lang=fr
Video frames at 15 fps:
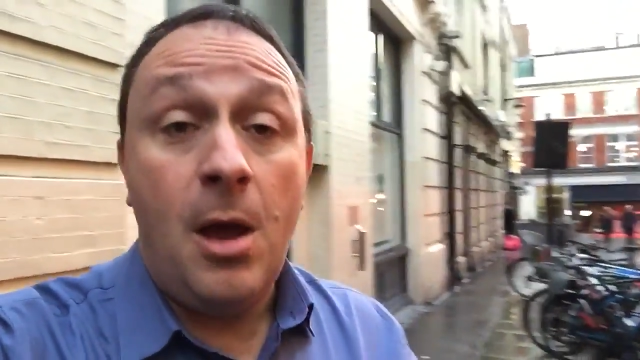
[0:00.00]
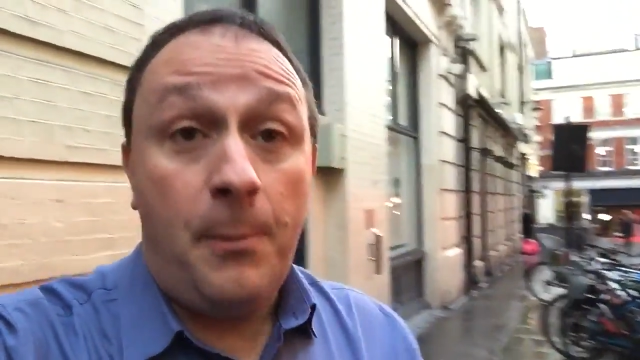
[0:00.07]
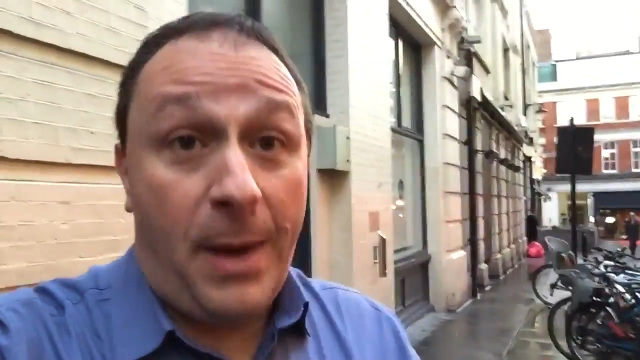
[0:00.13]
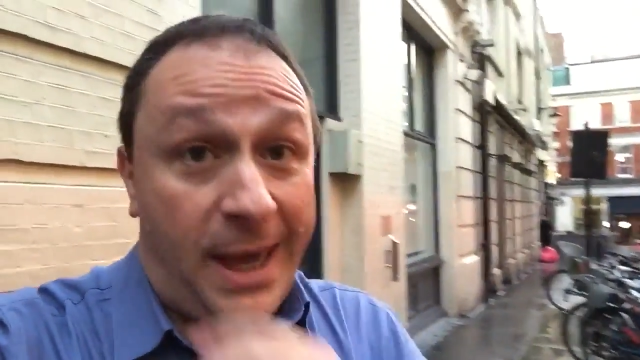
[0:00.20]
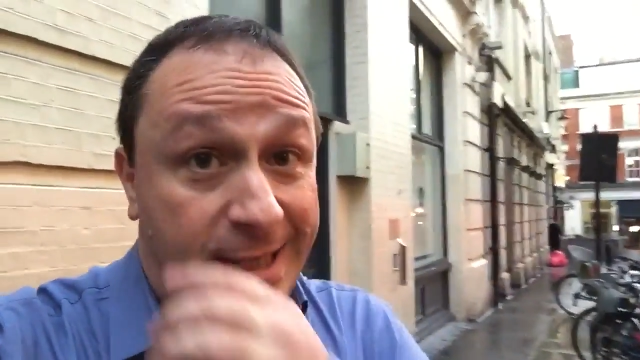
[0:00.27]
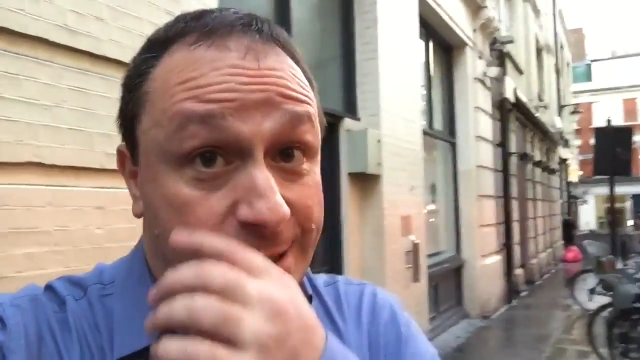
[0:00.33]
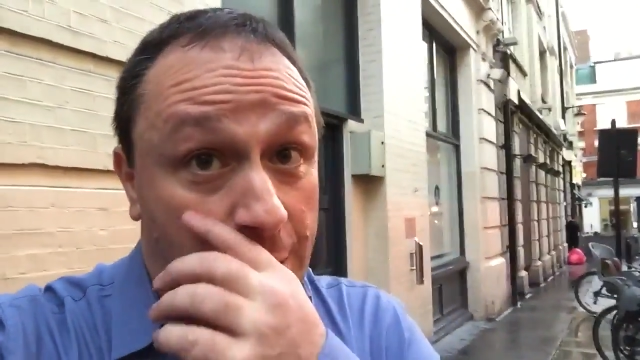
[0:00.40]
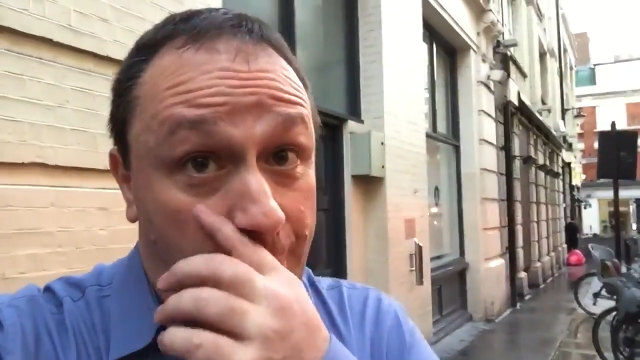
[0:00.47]

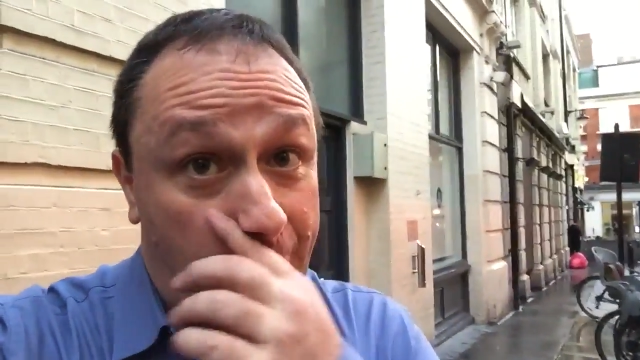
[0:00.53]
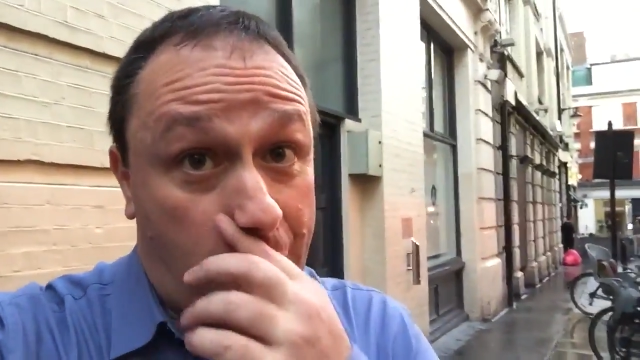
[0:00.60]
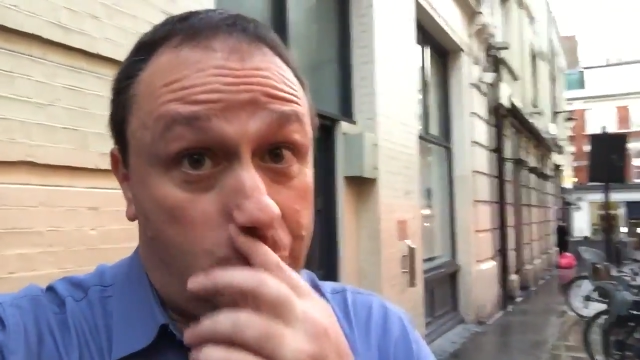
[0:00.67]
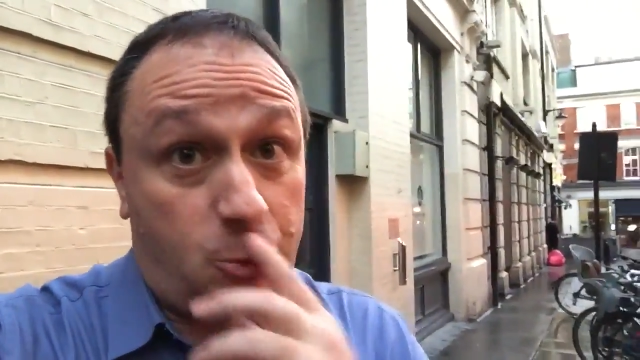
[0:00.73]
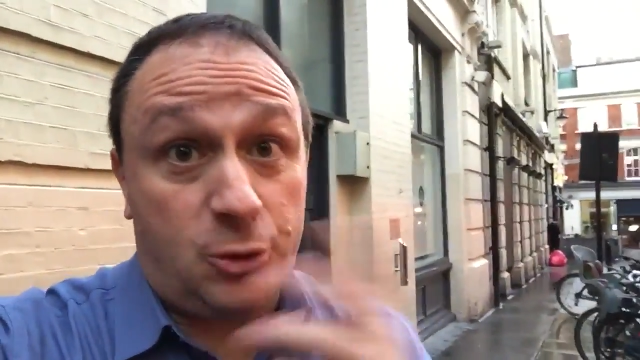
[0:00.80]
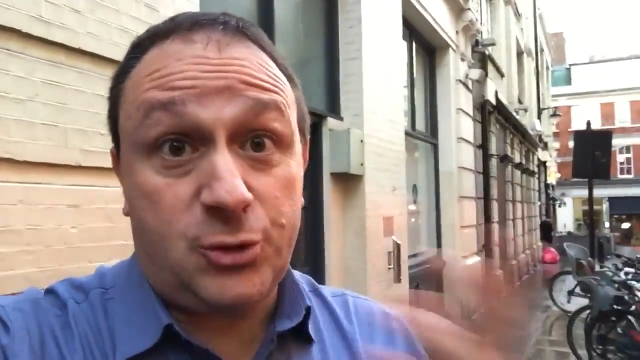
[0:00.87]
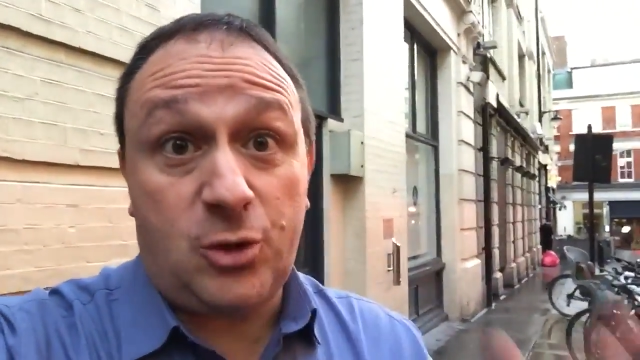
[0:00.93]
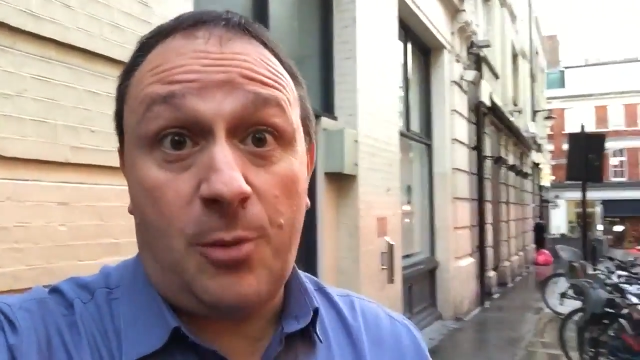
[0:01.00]
Par exemple, quand
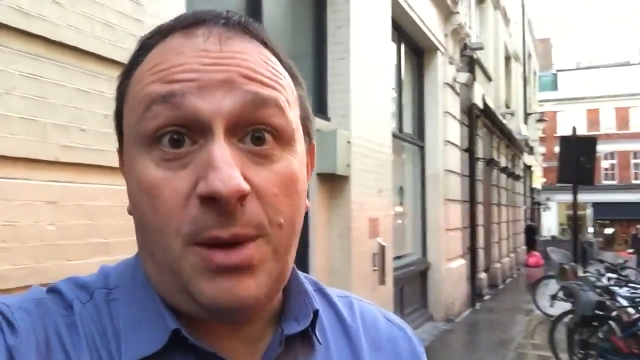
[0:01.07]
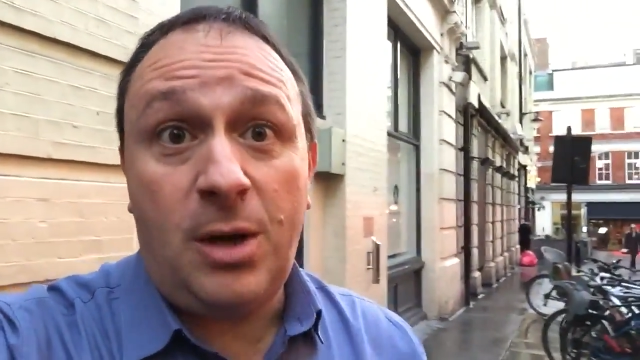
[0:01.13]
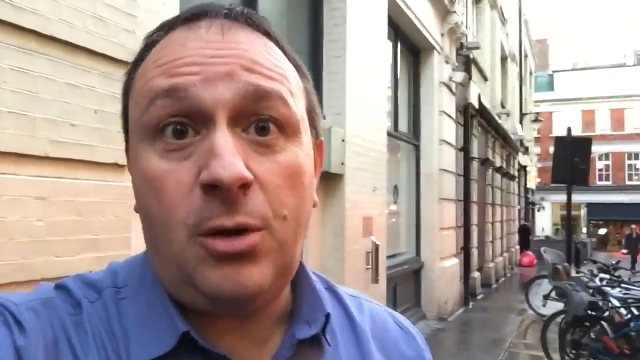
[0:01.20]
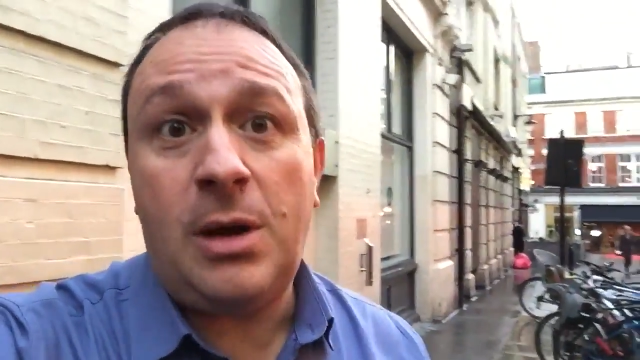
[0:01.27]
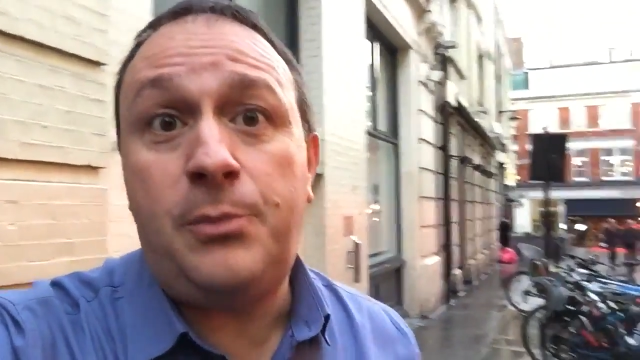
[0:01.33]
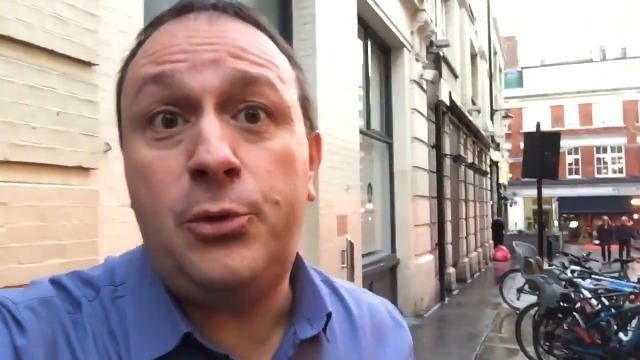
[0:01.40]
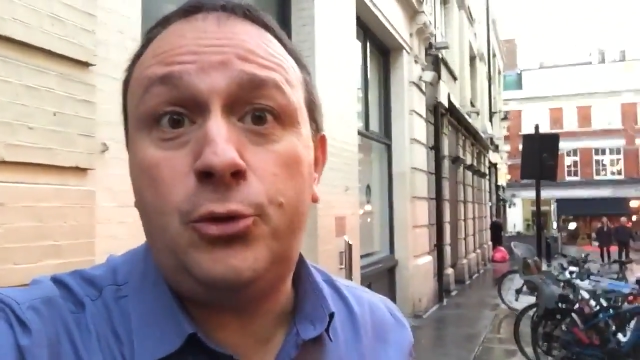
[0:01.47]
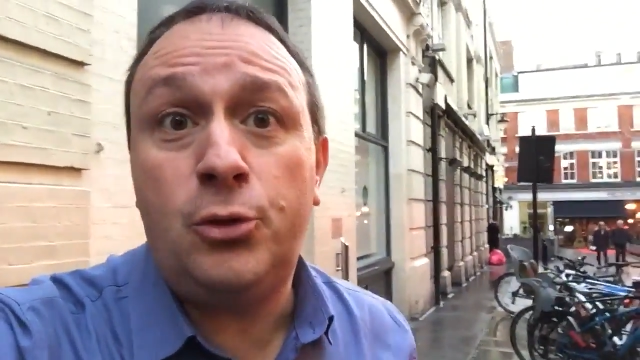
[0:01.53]
on se sent mal,
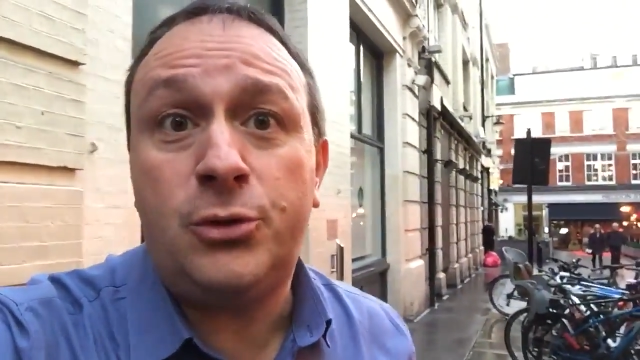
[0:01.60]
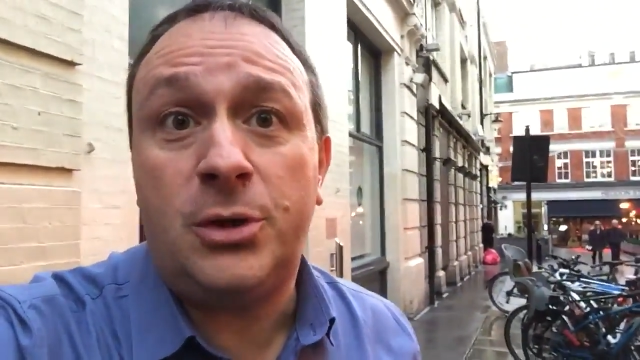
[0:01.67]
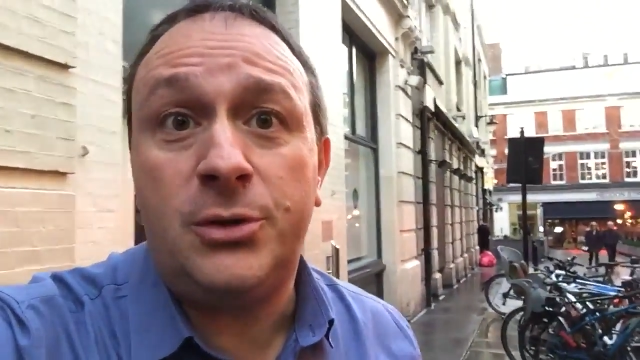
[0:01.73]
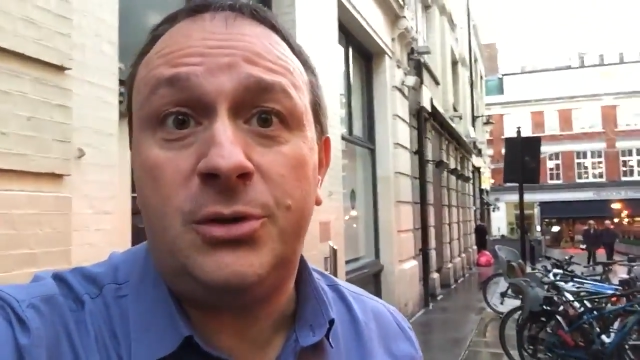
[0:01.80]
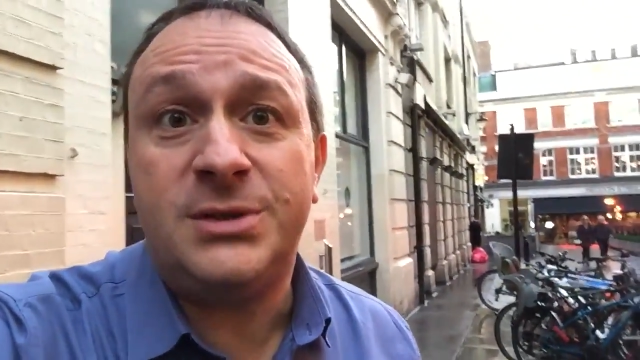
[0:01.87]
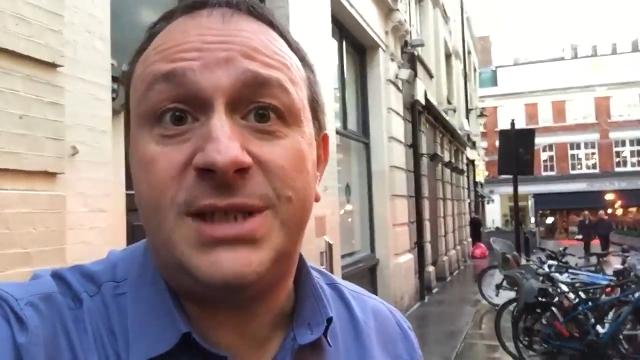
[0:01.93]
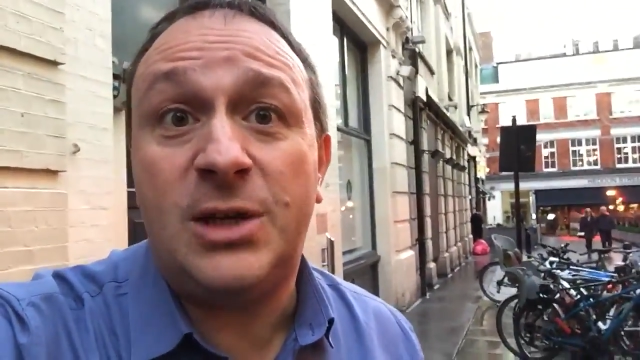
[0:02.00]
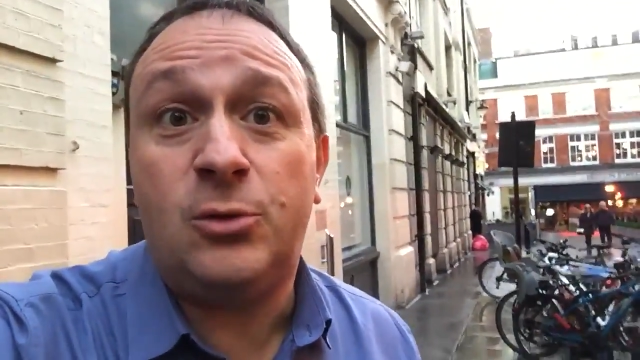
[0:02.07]
on a plutôt
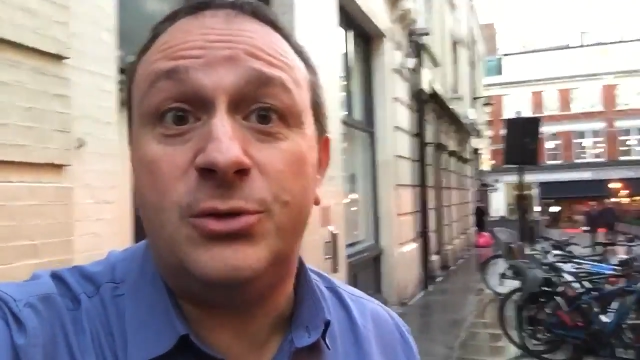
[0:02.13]
tendance à